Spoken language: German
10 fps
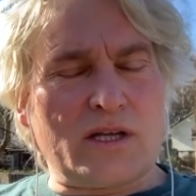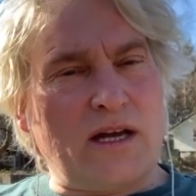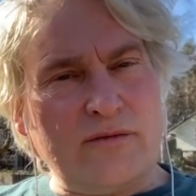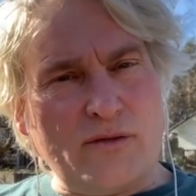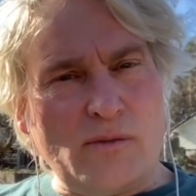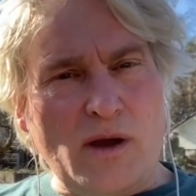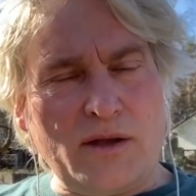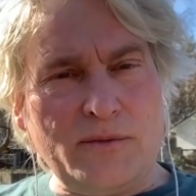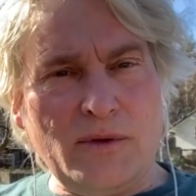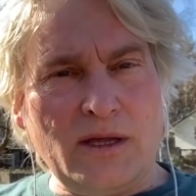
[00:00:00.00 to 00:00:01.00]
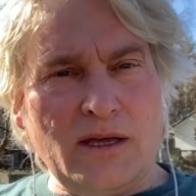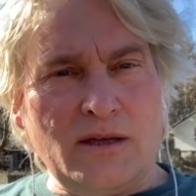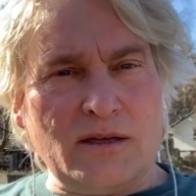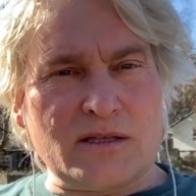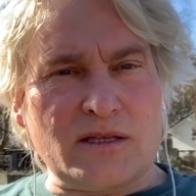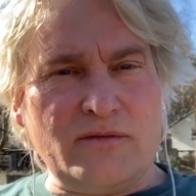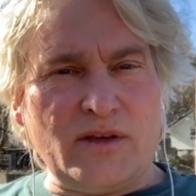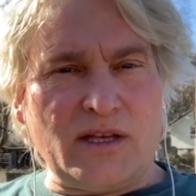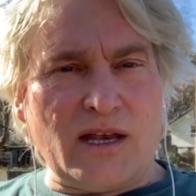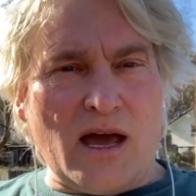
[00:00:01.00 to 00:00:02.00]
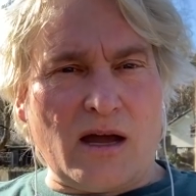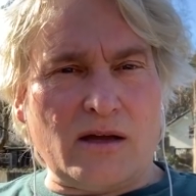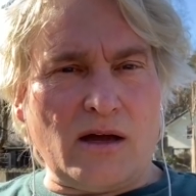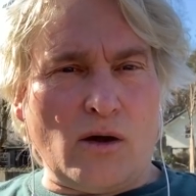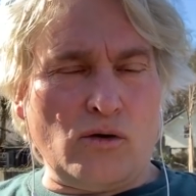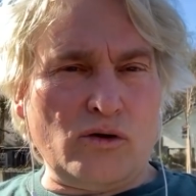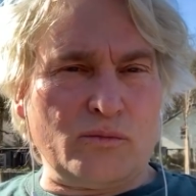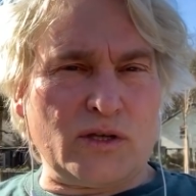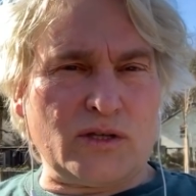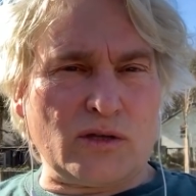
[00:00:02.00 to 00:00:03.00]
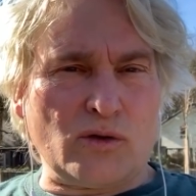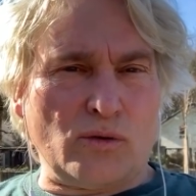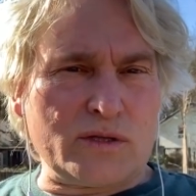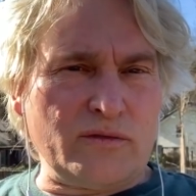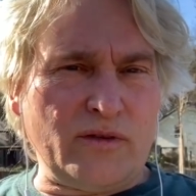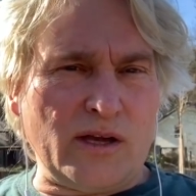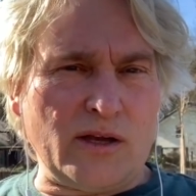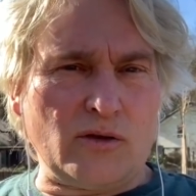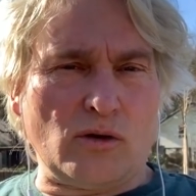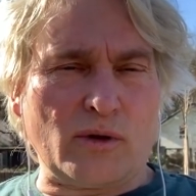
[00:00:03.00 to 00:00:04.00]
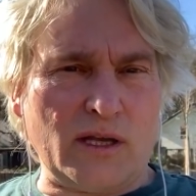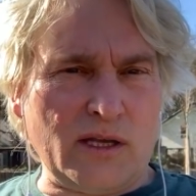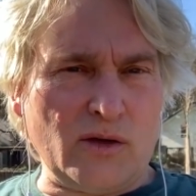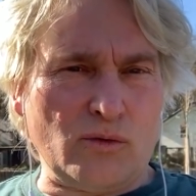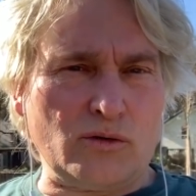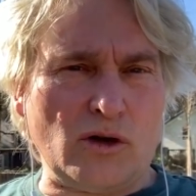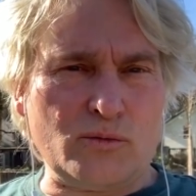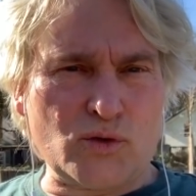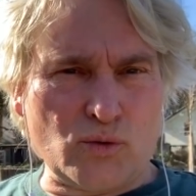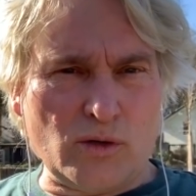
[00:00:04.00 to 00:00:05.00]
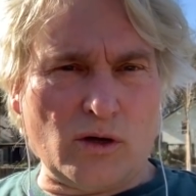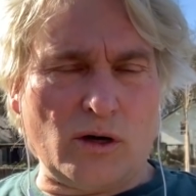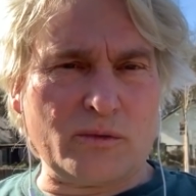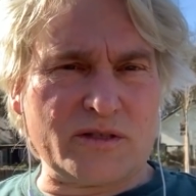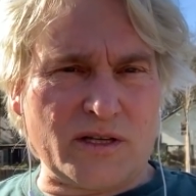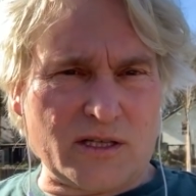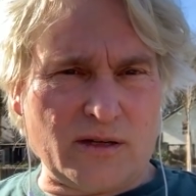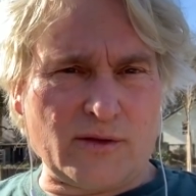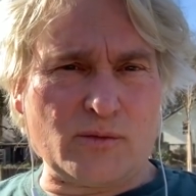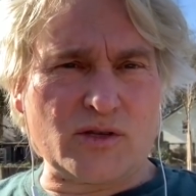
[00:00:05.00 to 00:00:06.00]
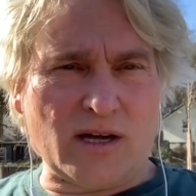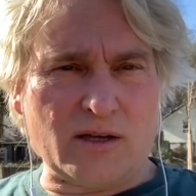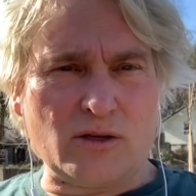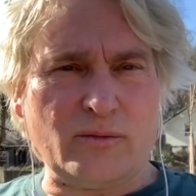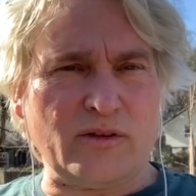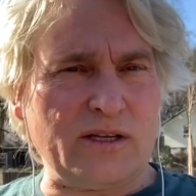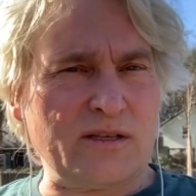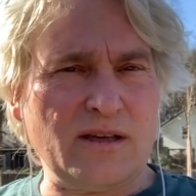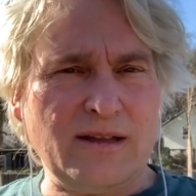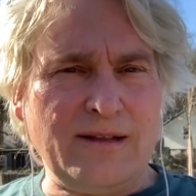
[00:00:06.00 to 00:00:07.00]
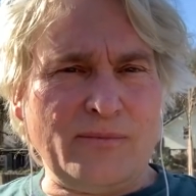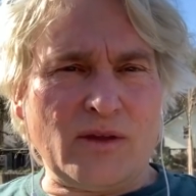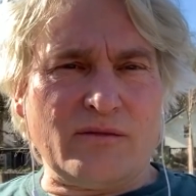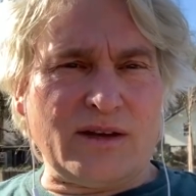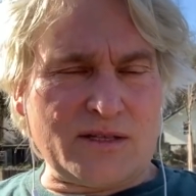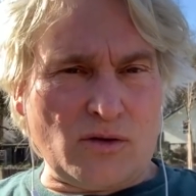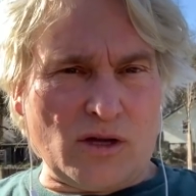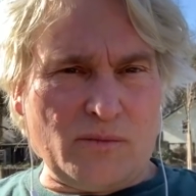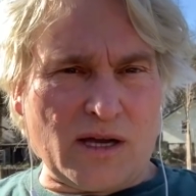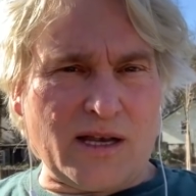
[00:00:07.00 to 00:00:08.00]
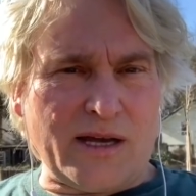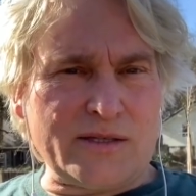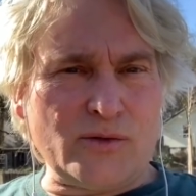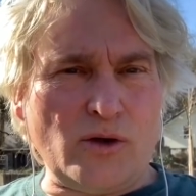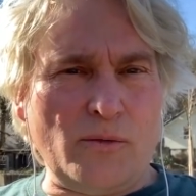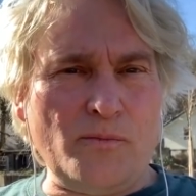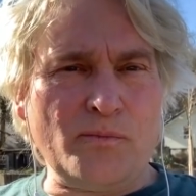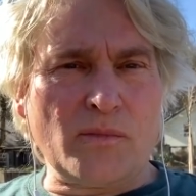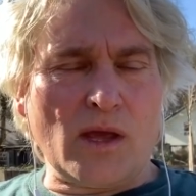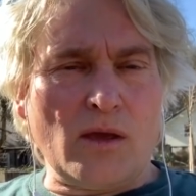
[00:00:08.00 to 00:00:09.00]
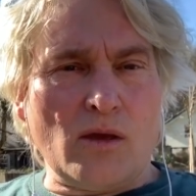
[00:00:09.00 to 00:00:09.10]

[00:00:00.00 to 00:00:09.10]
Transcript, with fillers: und kraftvoll machen, dann sind wir in der Lage, auch mit den großen Feldern, ob Religion, ob Schule, ob Gesellschaft, ob Staat, ob Welt, was auch immer, klarzukommen